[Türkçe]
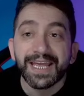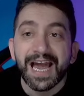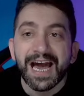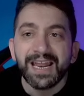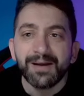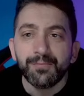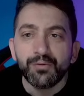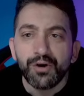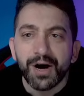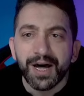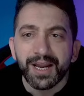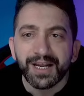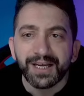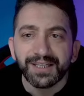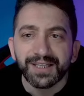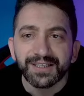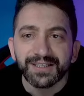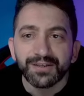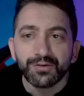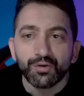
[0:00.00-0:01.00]
Yani bu
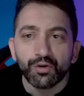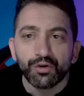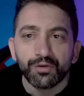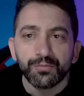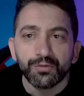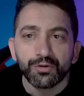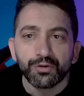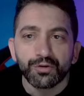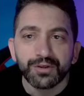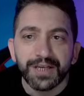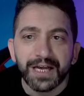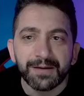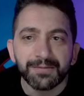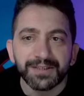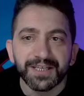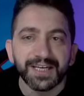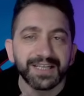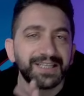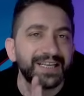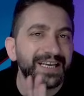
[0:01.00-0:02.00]
arkadaşın yorumunu
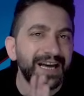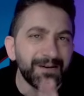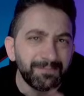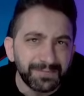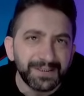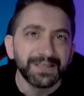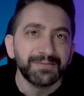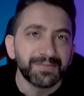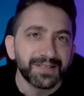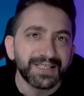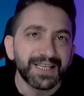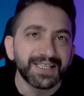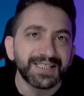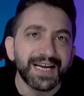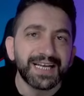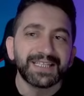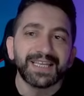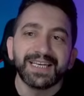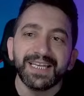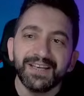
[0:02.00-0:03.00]
güzel bir şekilde yaptığımızda
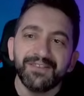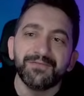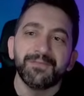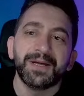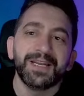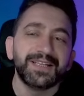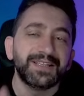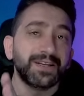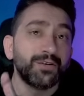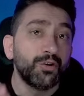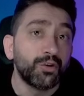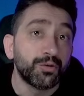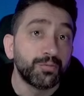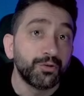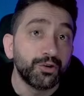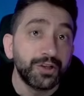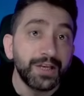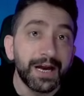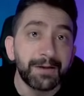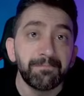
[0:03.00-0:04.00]
zaten ivmenin de
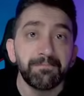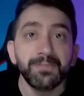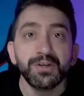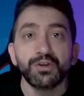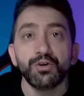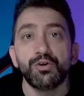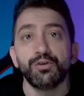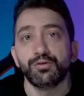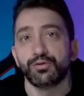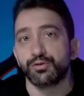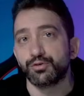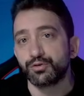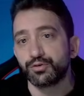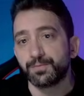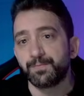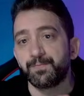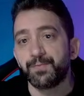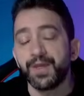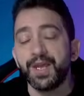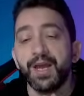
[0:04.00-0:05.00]
yorumunu yapmış oluyoruz.